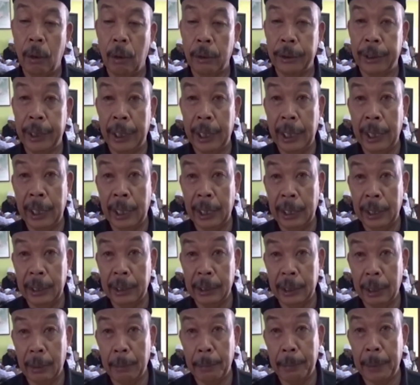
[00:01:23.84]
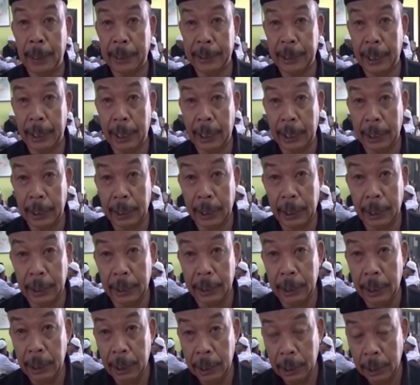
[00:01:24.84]
hotel dipertanyakan ya
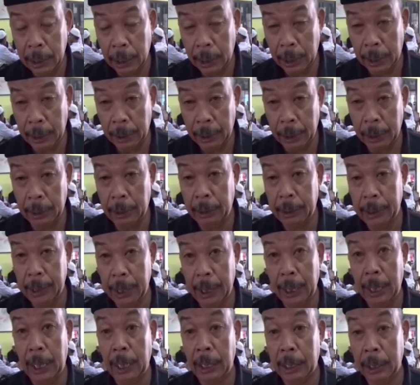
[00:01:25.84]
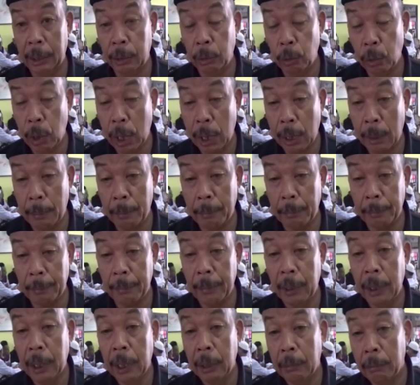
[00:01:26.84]
hmm. hmm. ya kedua
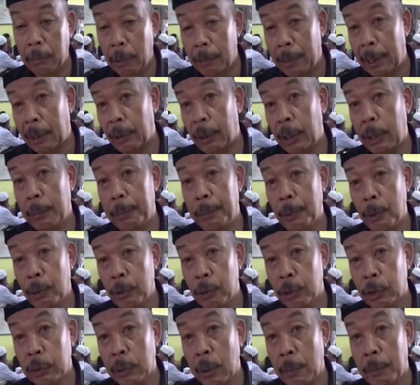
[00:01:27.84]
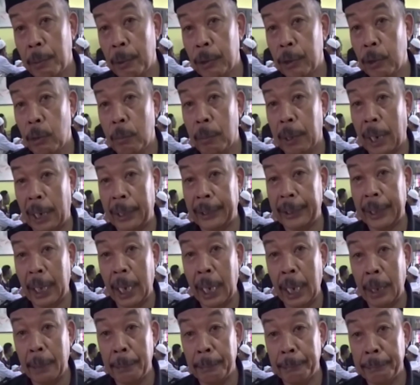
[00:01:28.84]
baru ini pengunjung sama pengunjung
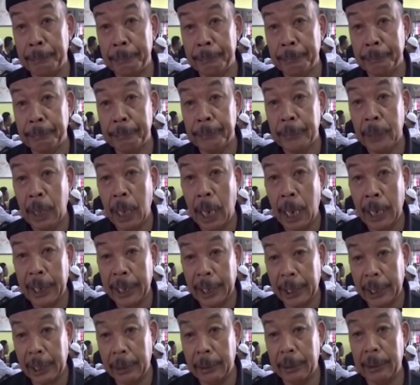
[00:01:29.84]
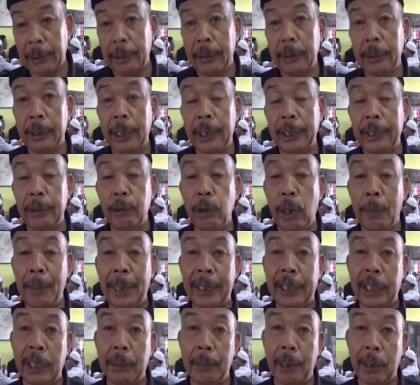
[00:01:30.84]
berantem ya benar. Akhirnya kan nanti udah
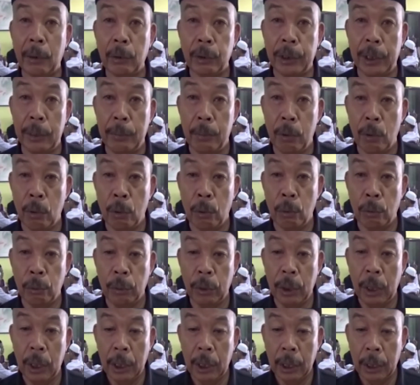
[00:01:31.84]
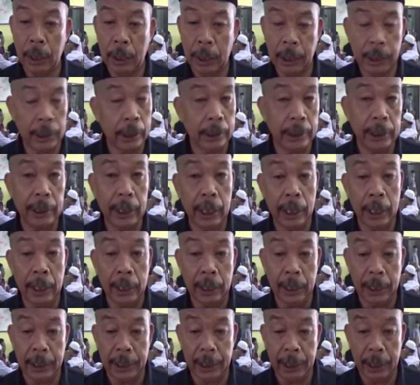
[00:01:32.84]
mati baru sibuk Ketua
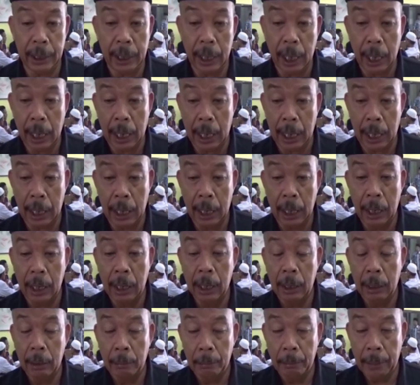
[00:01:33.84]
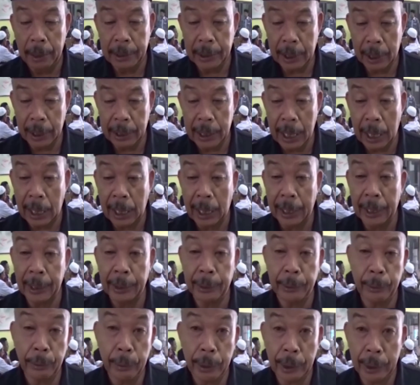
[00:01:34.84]
Laskar Melayu Bersatu atau LMB Kabupaten
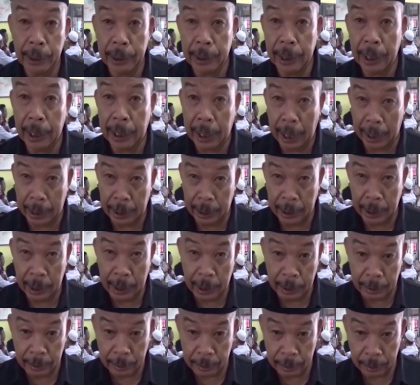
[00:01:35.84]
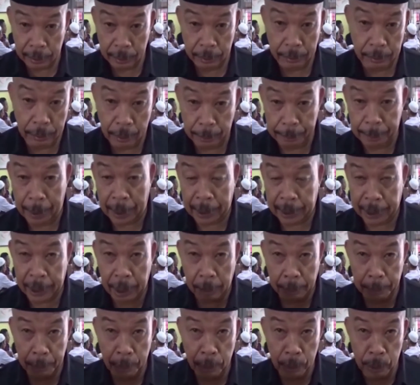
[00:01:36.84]
Karimun yang sangat menjunjung tinggi marwah
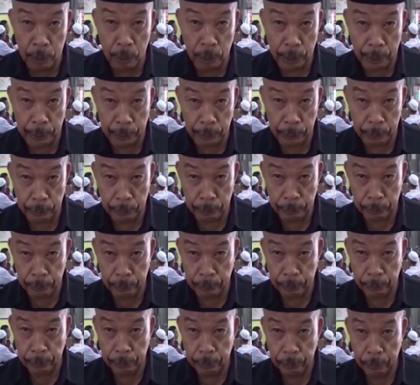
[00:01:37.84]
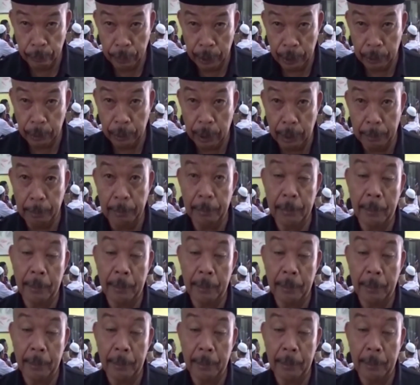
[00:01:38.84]
Melayu di Kepri sangat menyayangkan dengan